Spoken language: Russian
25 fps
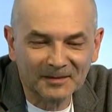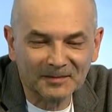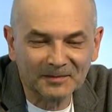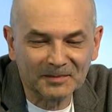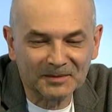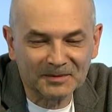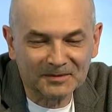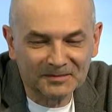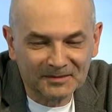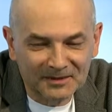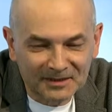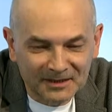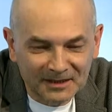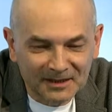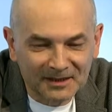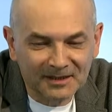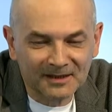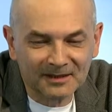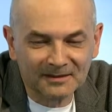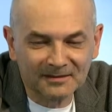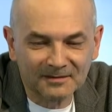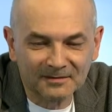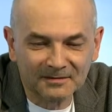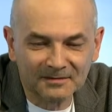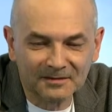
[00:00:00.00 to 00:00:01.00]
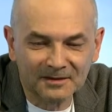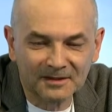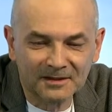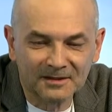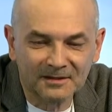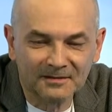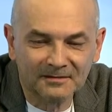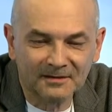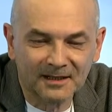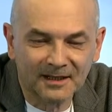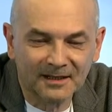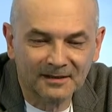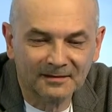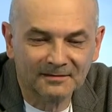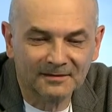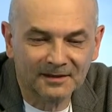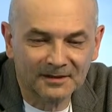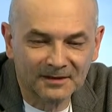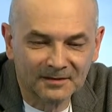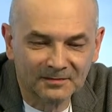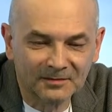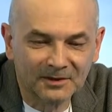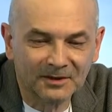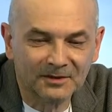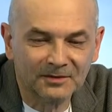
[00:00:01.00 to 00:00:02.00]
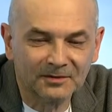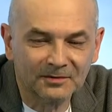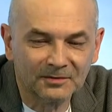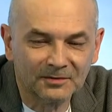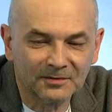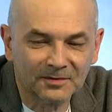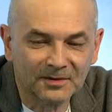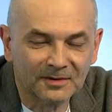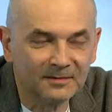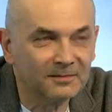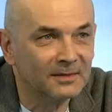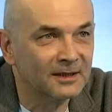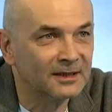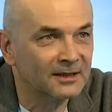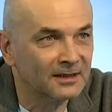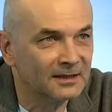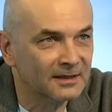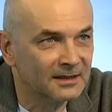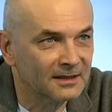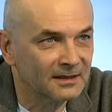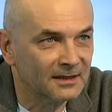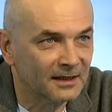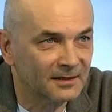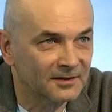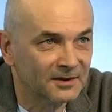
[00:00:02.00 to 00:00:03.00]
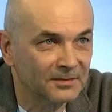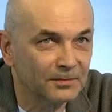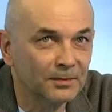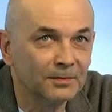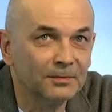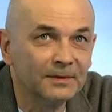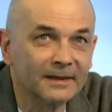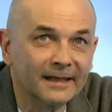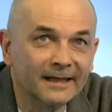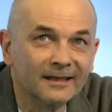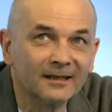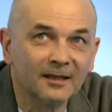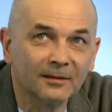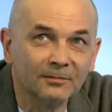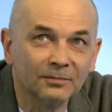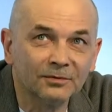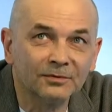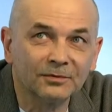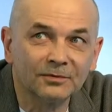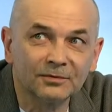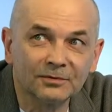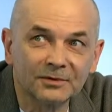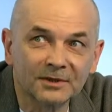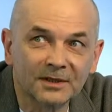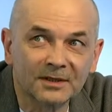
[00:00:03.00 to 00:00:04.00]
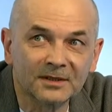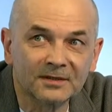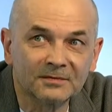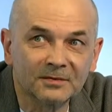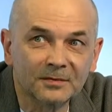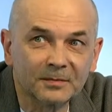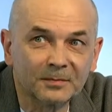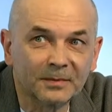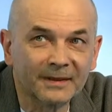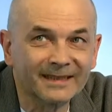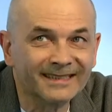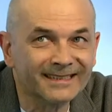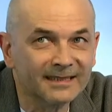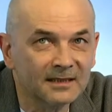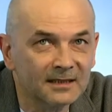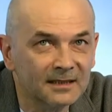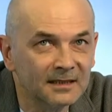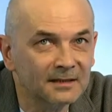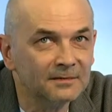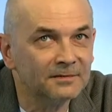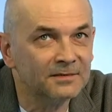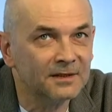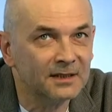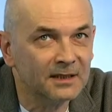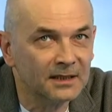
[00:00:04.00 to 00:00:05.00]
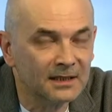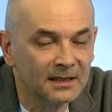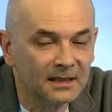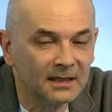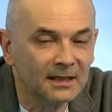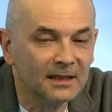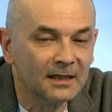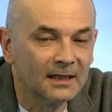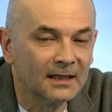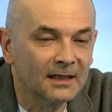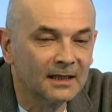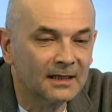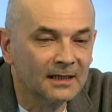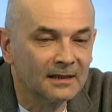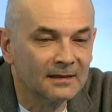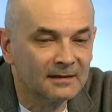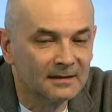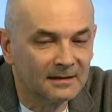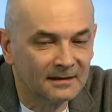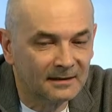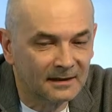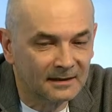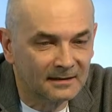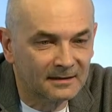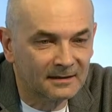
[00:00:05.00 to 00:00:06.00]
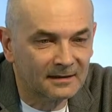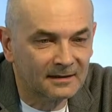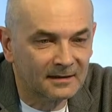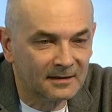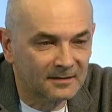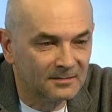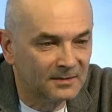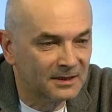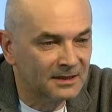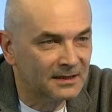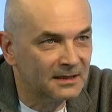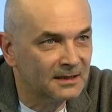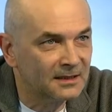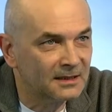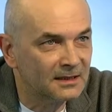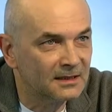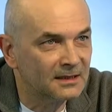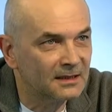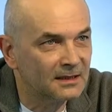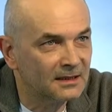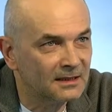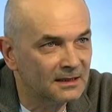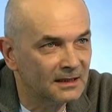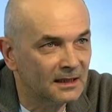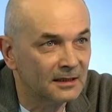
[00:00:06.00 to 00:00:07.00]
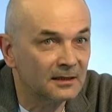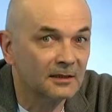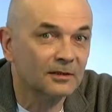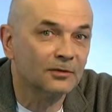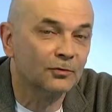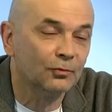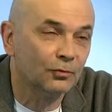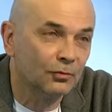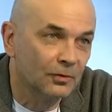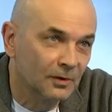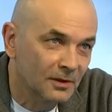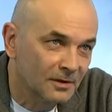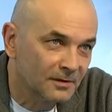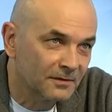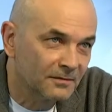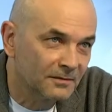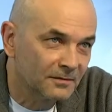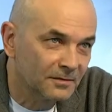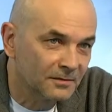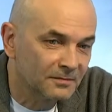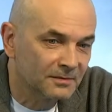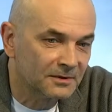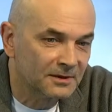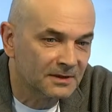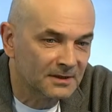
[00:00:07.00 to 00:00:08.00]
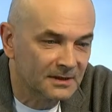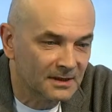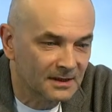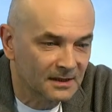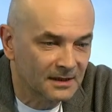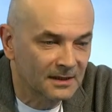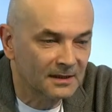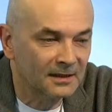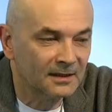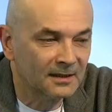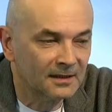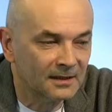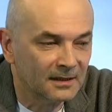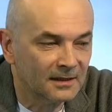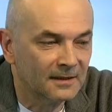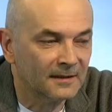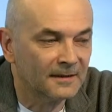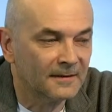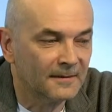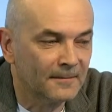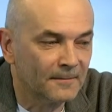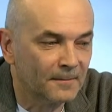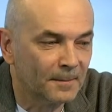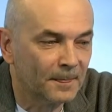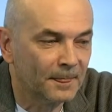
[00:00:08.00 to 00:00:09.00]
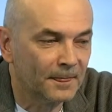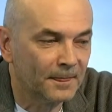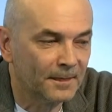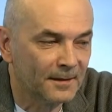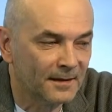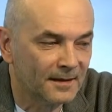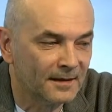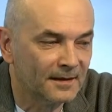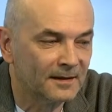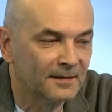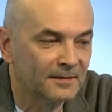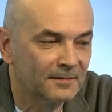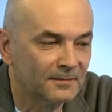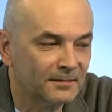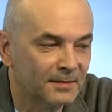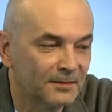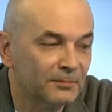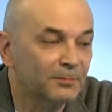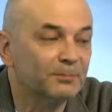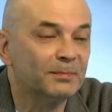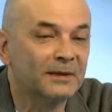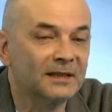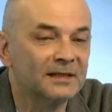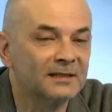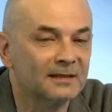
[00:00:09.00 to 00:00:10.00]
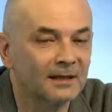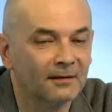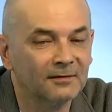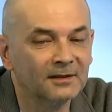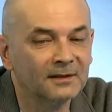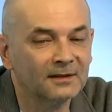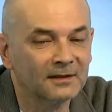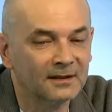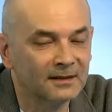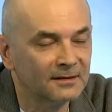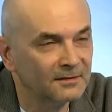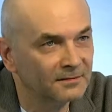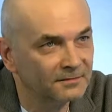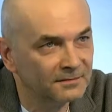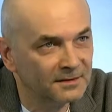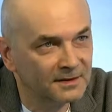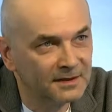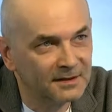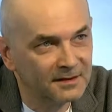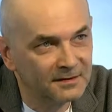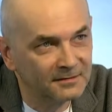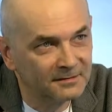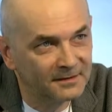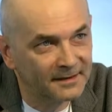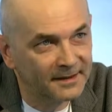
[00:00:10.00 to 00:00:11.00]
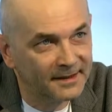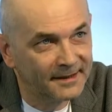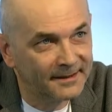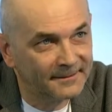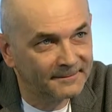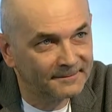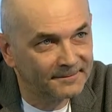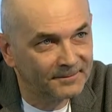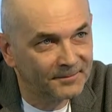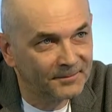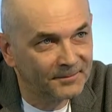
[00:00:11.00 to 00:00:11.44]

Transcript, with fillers: посвятили этот фестиваль в этом году Башкортостан Республики. И там будут участвовать почти все театры, драматические театры и кукольные в том числе, на этом, представлены на этом фестивале.